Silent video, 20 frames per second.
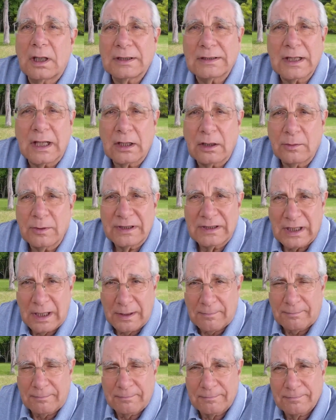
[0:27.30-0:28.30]
¿Qué tal? ¿Cómo
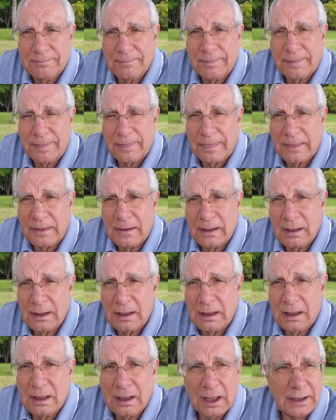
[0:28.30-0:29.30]
están?
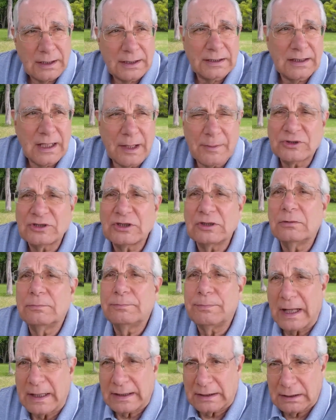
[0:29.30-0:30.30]
Aquí estamos en
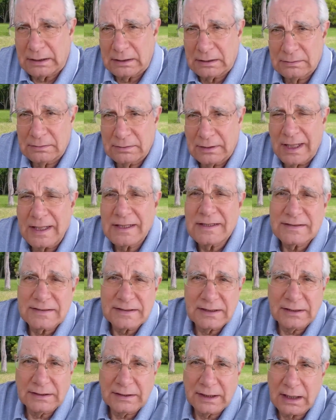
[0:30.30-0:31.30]
un parque, en
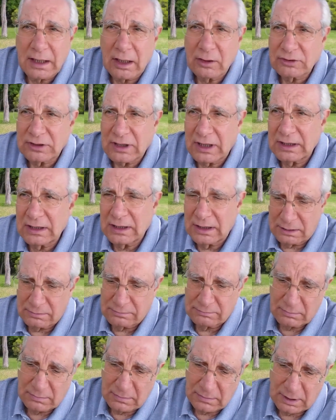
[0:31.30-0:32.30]
Sydney, Australia,
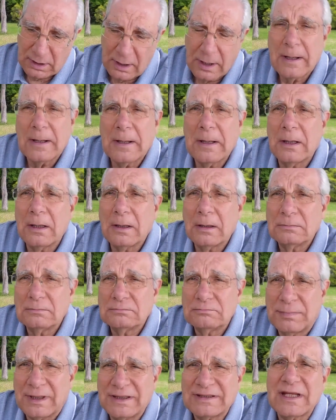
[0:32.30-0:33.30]

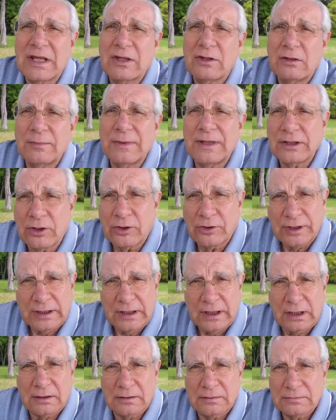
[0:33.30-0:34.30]
pasado el
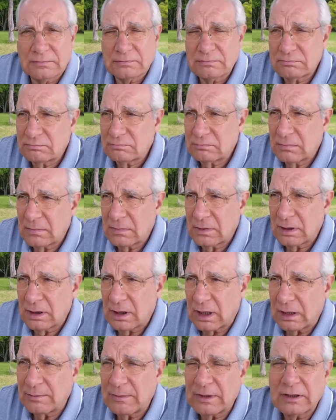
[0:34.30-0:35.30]
mediodía.
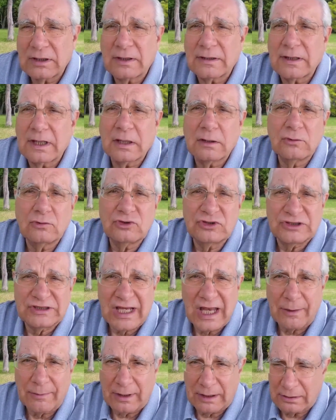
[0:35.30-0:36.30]
El mediodía de un
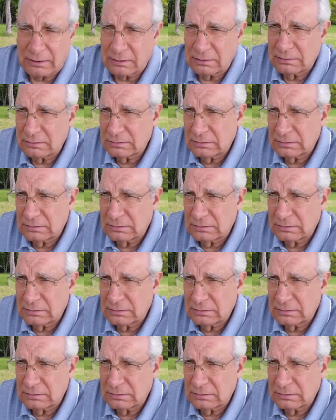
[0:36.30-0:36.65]
sábado.